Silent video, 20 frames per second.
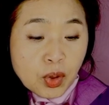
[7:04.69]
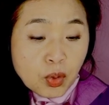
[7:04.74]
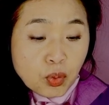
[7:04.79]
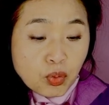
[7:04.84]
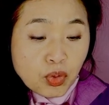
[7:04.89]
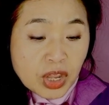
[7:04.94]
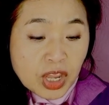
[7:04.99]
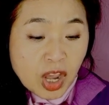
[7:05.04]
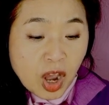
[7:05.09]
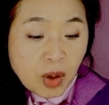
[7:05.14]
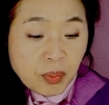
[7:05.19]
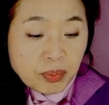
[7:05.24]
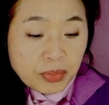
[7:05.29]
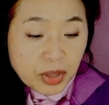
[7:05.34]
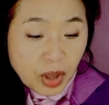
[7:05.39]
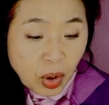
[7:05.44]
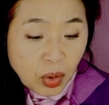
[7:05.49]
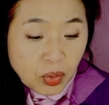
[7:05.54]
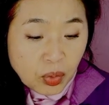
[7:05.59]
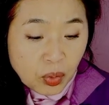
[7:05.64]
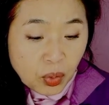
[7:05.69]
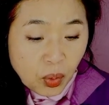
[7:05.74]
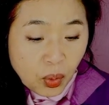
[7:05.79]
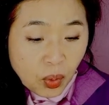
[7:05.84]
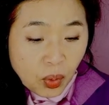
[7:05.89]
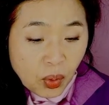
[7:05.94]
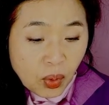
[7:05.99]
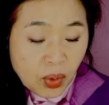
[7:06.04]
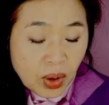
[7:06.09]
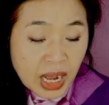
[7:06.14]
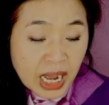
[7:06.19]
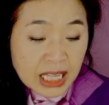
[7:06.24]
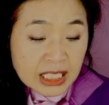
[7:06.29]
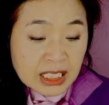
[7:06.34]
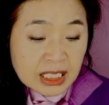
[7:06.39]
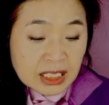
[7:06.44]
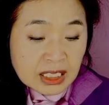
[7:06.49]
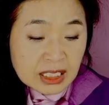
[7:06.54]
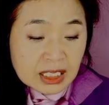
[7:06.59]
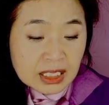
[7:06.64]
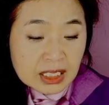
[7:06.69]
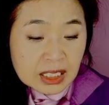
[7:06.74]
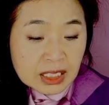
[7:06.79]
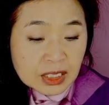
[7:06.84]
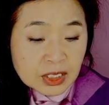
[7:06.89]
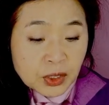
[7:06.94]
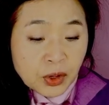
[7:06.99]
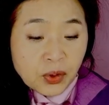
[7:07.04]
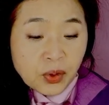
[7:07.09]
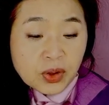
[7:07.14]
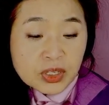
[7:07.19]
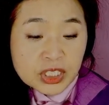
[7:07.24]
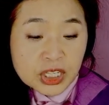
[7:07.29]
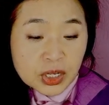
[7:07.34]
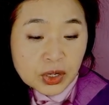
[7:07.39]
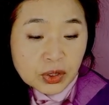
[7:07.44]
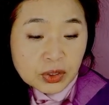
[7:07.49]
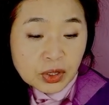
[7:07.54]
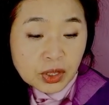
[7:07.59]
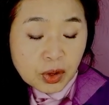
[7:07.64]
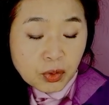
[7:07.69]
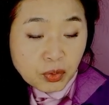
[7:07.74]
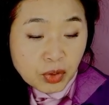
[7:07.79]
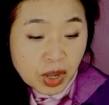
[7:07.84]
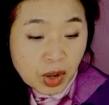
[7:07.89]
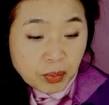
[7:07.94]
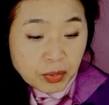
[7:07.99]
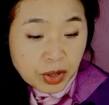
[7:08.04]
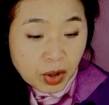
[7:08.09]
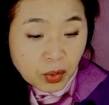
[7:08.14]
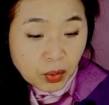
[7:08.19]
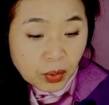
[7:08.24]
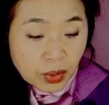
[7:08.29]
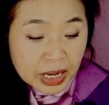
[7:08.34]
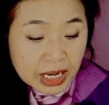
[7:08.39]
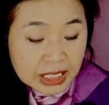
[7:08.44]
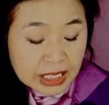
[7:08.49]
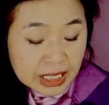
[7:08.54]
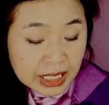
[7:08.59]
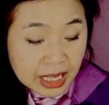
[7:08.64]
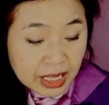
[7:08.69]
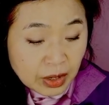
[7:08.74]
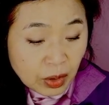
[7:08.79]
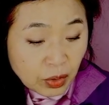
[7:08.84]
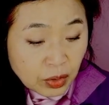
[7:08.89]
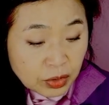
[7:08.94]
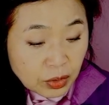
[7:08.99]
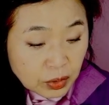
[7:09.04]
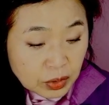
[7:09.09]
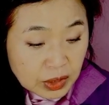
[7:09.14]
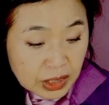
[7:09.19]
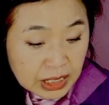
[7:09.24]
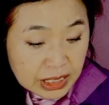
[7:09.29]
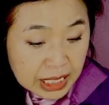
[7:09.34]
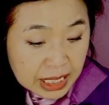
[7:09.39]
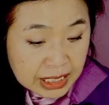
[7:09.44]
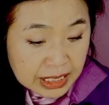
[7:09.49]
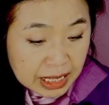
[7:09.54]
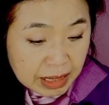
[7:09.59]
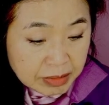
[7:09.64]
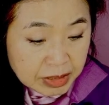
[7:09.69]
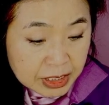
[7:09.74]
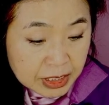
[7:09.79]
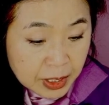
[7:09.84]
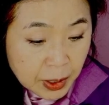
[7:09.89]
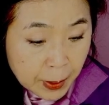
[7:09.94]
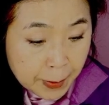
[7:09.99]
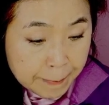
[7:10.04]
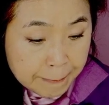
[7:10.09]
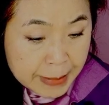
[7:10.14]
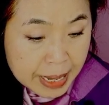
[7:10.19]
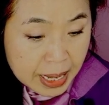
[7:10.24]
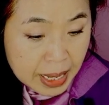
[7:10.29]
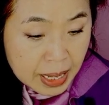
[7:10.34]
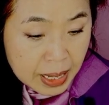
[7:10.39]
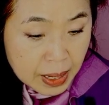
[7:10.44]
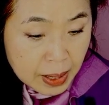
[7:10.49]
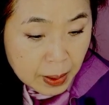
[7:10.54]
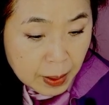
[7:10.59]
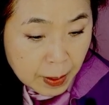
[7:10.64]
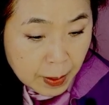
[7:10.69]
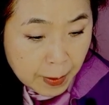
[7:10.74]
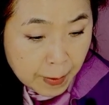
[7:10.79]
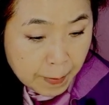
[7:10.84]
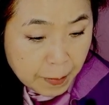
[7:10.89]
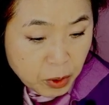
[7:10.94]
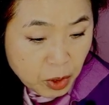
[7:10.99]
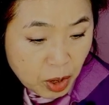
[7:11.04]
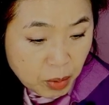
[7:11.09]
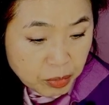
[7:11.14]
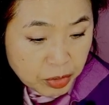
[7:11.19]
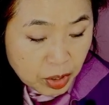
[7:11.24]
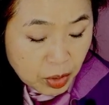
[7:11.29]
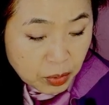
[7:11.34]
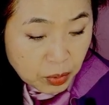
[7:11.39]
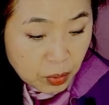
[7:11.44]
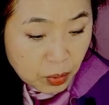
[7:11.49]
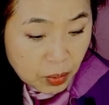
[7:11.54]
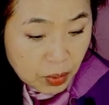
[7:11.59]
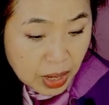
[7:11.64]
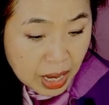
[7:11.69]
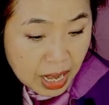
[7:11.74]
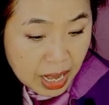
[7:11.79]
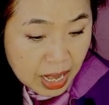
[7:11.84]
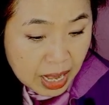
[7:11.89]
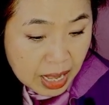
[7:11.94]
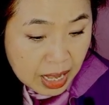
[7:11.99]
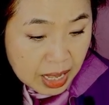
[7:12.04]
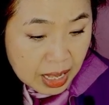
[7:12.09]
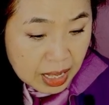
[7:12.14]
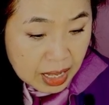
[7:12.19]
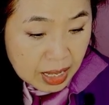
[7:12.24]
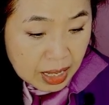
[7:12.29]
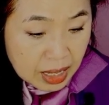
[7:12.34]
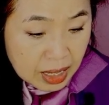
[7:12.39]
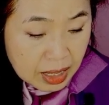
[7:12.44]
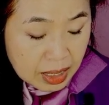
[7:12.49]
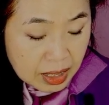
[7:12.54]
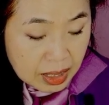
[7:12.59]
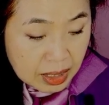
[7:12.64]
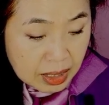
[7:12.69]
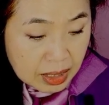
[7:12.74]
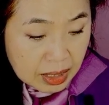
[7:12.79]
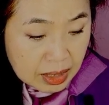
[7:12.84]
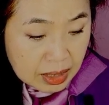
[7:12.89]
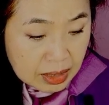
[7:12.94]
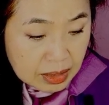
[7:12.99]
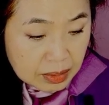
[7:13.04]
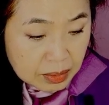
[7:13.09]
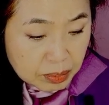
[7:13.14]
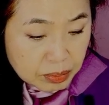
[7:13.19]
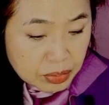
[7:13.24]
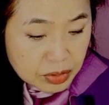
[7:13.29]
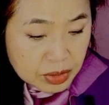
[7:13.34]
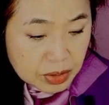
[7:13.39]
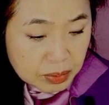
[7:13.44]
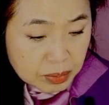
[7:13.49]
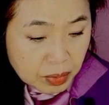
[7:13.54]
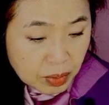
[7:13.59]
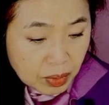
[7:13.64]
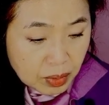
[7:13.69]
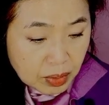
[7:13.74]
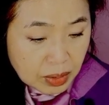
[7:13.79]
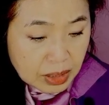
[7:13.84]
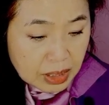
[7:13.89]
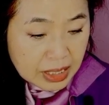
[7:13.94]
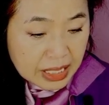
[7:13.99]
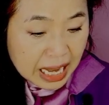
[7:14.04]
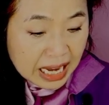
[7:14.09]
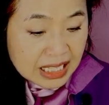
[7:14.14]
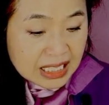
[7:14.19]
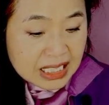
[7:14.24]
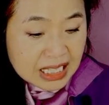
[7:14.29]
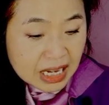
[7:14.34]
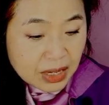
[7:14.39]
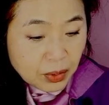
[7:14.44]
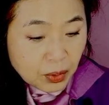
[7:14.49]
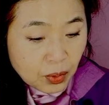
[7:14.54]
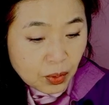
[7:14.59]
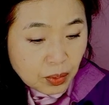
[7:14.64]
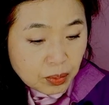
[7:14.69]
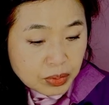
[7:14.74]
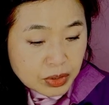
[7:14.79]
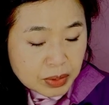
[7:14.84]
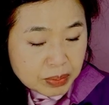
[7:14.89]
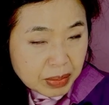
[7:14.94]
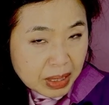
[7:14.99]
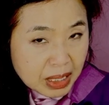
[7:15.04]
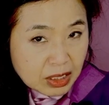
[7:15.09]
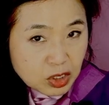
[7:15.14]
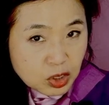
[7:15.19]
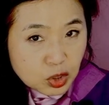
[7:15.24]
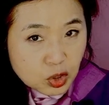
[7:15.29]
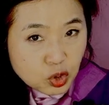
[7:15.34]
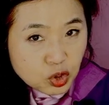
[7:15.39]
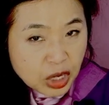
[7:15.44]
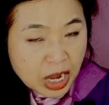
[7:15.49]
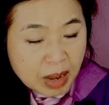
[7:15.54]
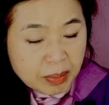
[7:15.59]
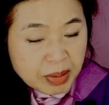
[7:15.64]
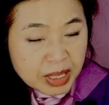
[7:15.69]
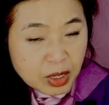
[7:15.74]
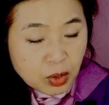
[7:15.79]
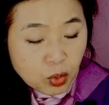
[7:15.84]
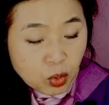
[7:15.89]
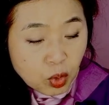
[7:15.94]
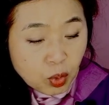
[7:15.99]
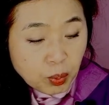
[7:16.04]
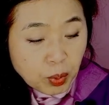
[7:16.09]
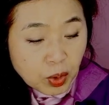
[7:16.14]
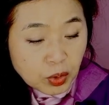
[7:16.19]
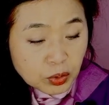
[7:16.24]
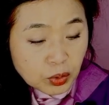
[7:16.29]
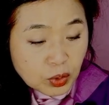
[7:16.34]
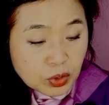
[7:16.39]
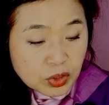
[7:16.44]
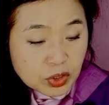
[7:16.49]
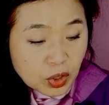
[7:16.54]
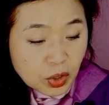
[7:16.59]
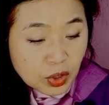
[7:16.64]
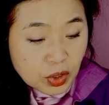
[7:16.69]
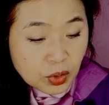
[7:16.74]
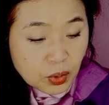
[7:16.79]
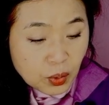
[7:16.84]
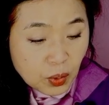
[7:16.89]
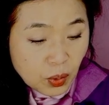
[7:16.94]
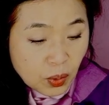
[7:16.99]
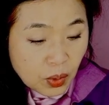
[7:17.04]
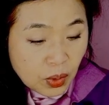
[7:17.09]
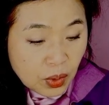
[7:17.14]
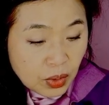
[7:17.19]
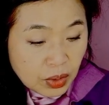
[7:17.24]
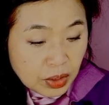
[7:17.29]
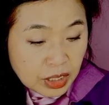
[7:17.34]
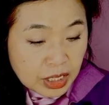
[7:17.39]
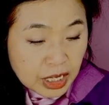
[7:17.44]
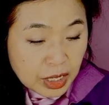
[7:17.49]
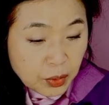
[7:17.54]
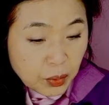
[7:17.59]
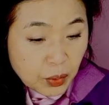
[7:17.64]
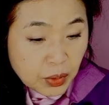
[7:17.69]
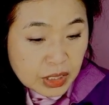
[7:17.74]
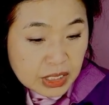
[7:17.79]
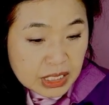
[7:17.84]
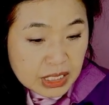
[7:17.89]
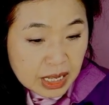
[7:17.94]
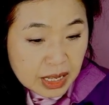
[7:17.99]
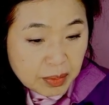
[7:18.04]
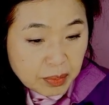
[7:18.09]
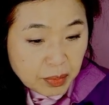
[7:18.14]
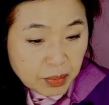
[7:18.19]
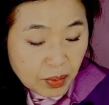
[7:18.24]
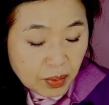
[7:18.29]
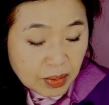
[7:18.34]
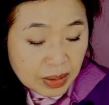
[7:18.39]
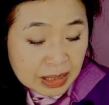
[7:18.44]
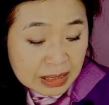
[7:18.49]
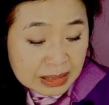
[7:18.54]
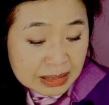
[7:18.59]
위험 경고 하는 어, 그런 것이 있거든요. 위험 경고라는 게 영어로 어떻게 돼 있냐면요. 어 위험 경고가 아, 무슨 뭐 약자로 무슨 막 샵이 있고 번호 써 있고 그리고 이제 뭐